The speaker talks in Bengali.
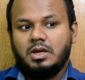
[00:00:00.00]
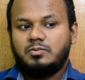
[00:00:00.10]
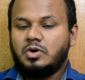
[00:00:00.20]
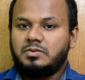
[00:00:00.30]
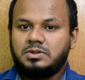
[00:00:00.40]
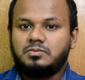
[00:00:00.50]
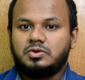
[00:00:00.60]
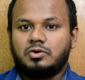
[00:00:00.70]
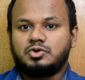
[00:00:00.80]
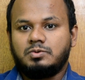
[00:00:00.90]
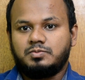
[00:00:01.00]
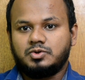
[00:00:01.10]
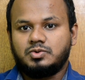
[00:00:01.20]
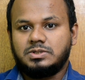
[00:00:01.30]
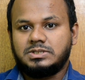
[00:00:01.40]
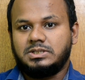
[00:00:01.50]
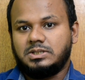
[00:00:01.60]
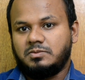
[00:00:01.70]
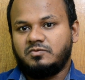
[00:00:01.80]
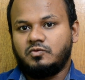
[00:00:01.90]
এবং আমাদের মনে অনেক সময় প্রশ্ন আসে যে
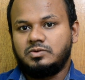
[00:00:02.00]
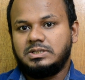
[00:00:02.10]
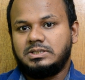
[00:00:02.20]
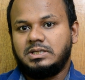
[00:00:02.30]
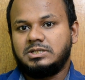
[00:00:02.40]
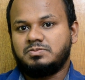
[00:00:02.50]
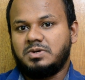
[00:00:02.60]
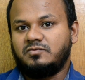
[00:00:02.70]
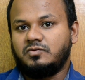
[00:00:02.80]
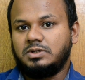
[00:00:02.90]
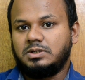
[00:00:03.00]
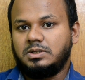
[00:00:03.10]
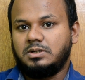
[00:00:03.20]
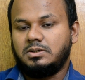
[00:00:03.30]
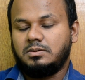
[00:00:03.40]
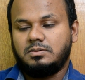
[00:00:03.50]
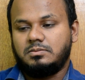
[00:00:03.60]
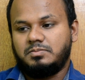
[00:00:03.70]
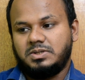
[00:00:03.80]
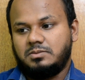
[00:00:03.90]
আমার ফোনটিতে স্মার্টফোনের
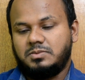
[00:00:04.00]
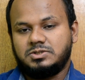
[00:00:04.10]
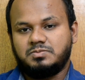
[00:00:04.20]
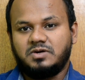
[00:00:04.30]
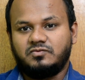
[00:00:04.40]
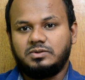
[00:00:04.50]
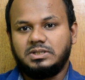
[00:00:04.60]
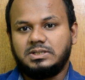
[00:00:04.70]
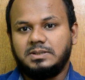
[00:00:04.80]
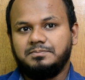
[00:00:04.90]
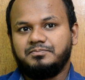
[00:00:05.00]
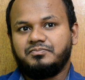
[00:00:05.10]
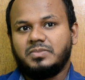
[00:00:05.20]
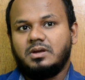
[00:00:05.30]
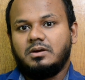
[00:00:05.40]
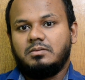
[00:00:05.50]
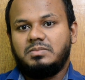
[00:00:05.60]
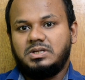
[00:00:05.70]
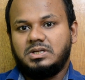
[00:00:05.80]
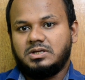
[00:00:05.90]
বা আমার স্মার্টফোনটিতে
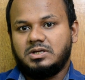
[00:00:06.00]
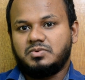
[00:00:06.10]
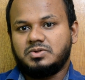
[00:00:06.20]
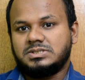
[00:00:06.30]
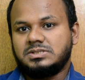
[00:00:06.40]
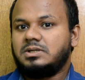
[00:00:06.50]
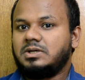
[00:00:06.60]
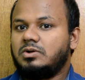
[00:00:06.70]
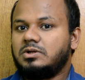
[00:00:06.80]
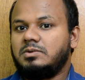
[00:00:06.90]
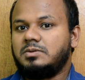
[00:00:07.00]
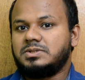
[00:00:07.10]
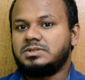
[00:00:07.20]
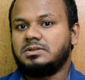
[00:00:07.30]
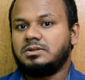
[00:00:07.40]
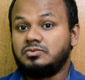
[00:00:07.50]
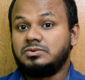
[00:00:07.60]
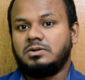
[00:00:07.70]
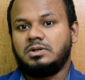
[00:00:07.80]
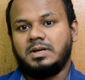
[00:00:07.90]
মিডিয়াটেকের প্রসেসর না কোয়ালকমের প্রসেসর
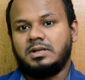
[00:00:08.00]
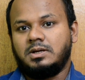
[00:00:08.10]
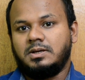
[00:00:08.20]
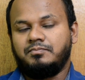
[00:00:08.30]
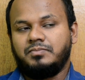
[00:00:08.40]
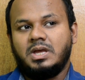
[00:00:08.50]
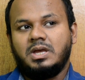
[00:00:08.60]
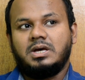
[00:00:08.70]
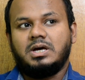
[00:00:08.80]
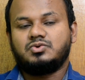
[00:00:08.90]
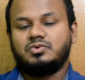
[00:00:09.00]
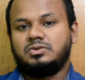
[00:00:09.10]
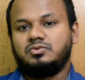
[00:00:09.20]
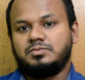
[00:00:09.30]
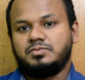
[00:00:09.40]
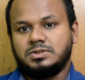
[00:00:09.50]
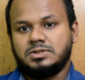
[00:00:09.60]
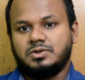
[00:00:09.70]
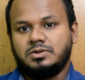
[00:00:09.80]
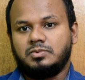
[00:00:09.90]
কোনটি হলে ভালো হয় আসলে দুটি
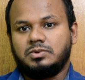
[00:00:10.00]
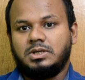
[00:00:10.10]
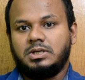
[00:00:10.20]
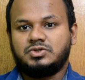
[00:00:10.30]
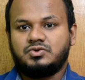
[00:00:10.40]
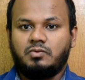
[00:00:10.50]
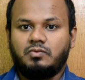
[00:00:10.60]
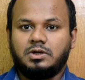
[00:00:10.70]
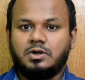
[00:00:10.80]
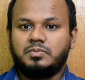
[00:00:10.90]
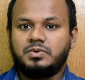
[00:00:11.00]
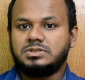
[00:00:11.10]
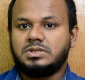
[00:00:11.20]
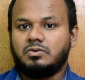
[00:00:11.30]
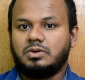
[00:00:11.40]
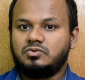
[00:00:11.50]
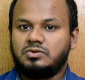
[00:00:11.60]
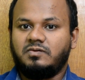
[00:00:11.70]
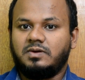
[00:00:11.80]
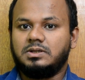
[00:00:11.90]
প্রসেসরের মধ্যে স্ট্রেট ওয়েতে কম্প্যারিজন করা একটু
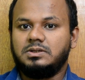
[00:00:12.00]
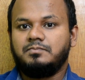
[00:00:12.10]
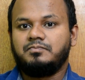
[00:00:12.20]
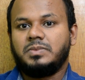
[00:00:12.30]
ডিফিকাল্ট